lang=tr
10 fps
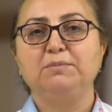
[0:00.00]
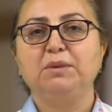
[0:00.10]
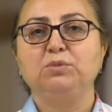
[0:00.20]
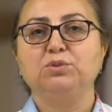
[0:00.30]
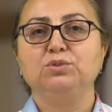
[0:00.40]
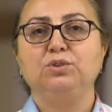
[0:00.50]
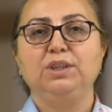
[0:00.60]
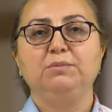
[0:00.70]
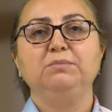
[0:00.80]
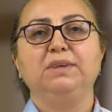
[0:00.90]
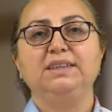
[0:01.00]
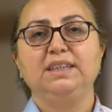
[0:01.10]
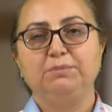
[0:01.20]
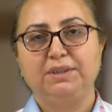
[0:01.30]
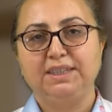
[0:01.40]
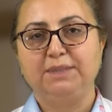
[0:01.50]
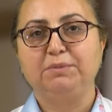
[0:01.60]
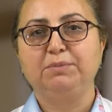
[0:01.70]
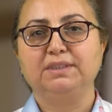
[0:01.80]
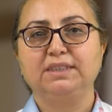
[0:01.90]
Yemek borusunun önemi madeni para
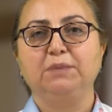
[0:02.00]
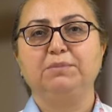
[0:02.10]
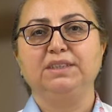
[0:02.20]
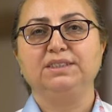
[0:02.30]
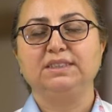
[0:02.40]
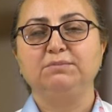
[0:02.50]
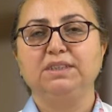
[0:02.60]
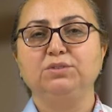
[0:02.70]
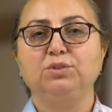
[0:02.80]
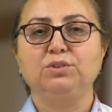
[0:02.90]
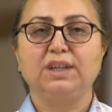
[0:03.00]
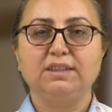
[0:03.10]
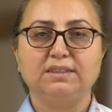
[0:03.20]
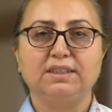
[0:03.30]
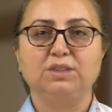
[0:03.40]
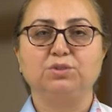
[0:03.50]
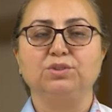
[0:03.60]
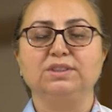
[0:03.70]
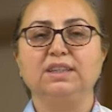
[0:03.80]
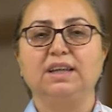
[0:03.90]
gibi bası yapan cisimlerin 4-6 5-6 saat
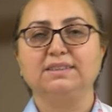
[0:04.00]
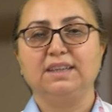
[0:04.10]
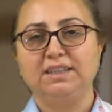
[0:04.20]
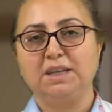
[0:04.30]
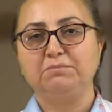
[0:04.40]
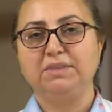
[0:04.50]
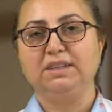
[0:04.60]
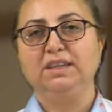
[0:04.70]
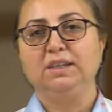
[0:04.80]
sonrasında hasarlanma,